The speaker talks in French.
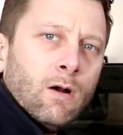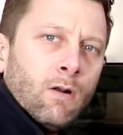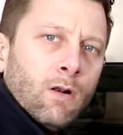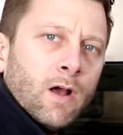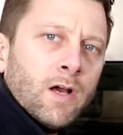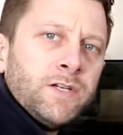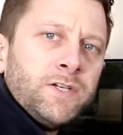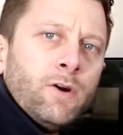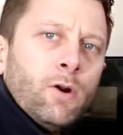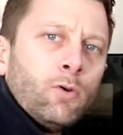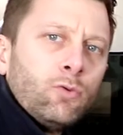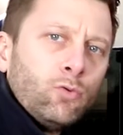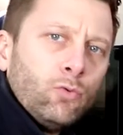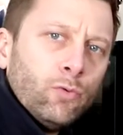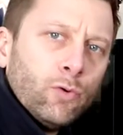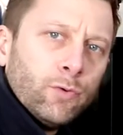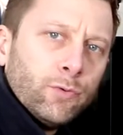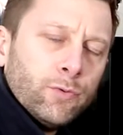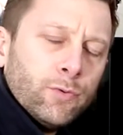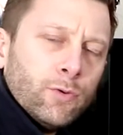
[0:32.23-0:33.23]
Alors la chaleur
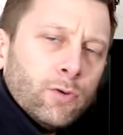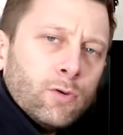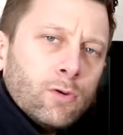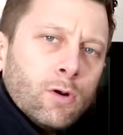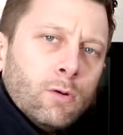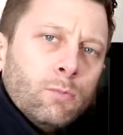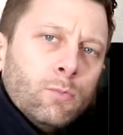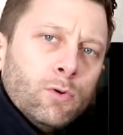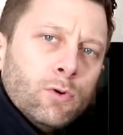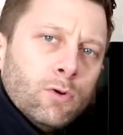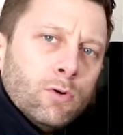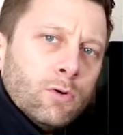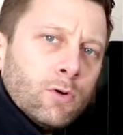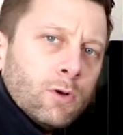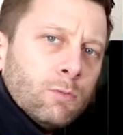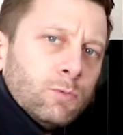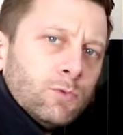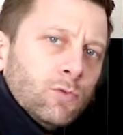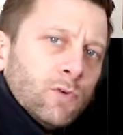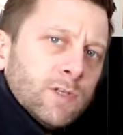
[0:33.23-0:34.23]
tournante, euh, comme, euh,
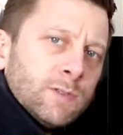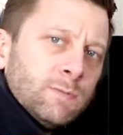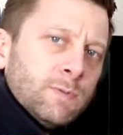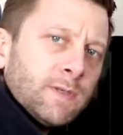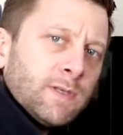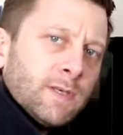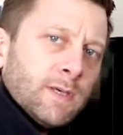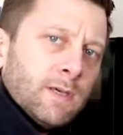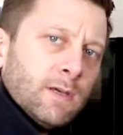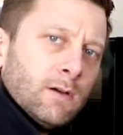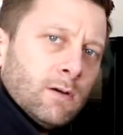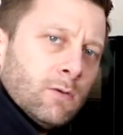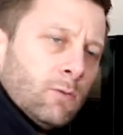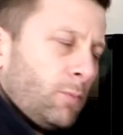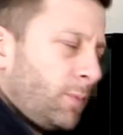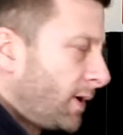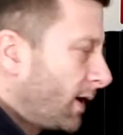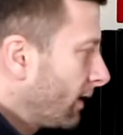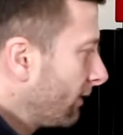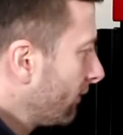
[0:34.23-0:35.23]
comme je vous l'expliquais
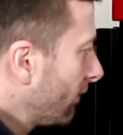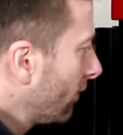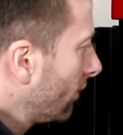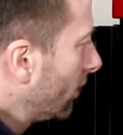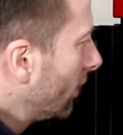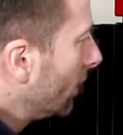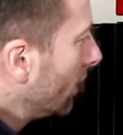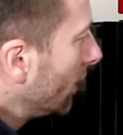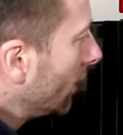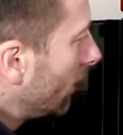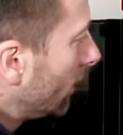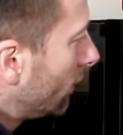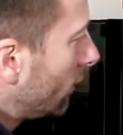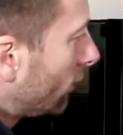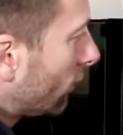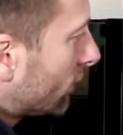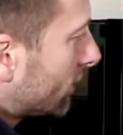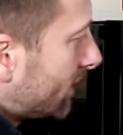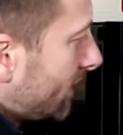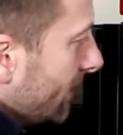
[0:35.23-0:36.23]
auparavant,
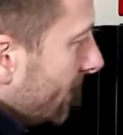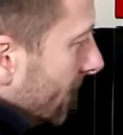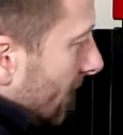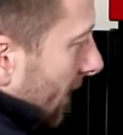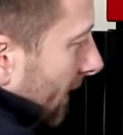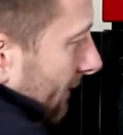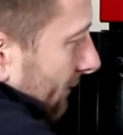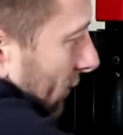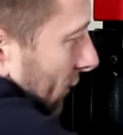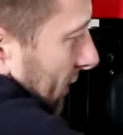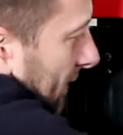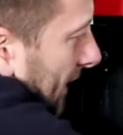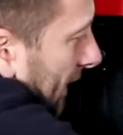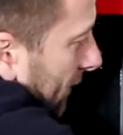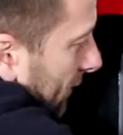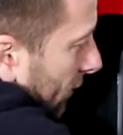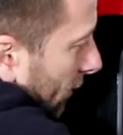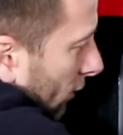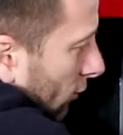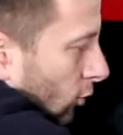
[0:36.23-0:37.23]
donc c'est un
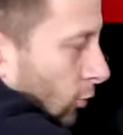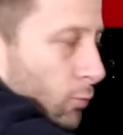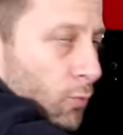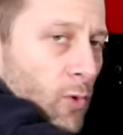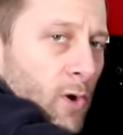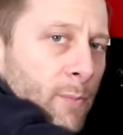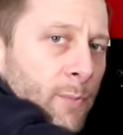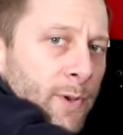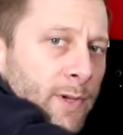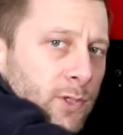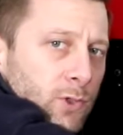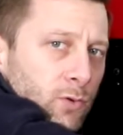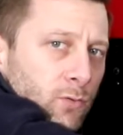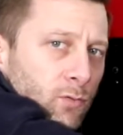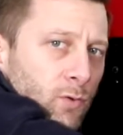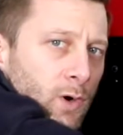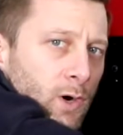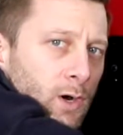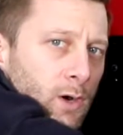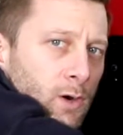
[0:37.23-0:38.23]
ventilateur qu'on peut
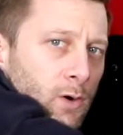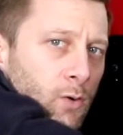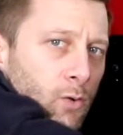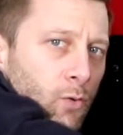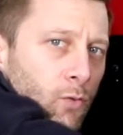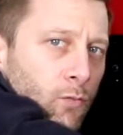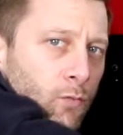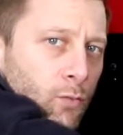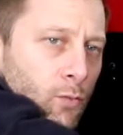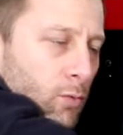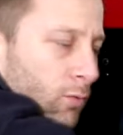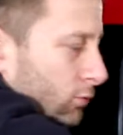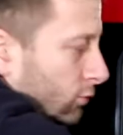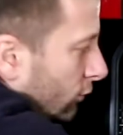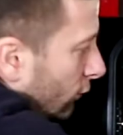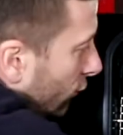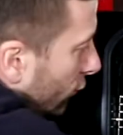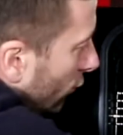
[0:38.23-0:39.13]
apercevoir au fond du